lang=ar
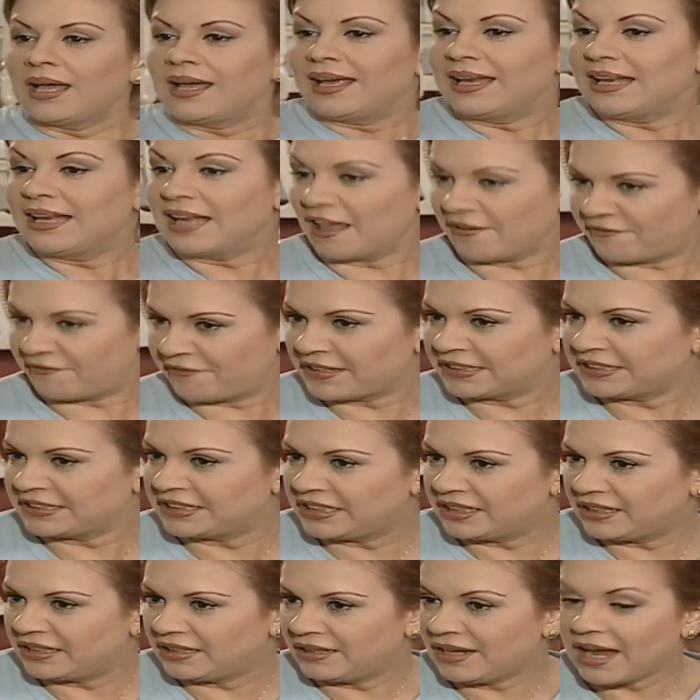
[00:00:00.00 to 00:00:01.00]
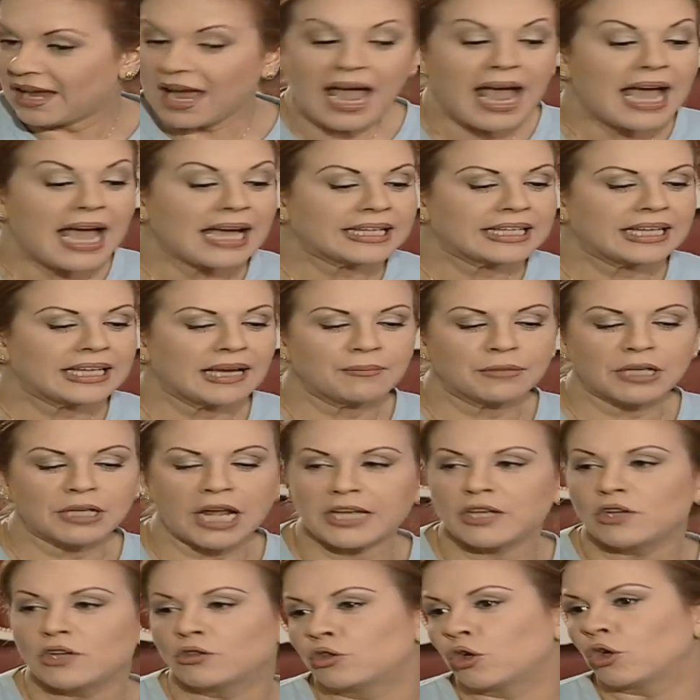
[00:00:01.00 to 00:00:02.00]
الأفندي حكم
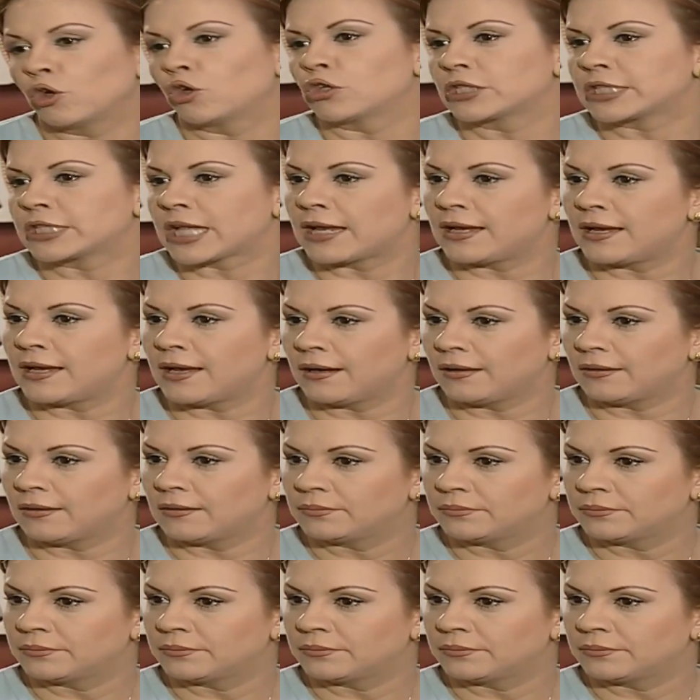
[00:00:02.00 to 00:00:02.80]
رأيه نخلص هلأ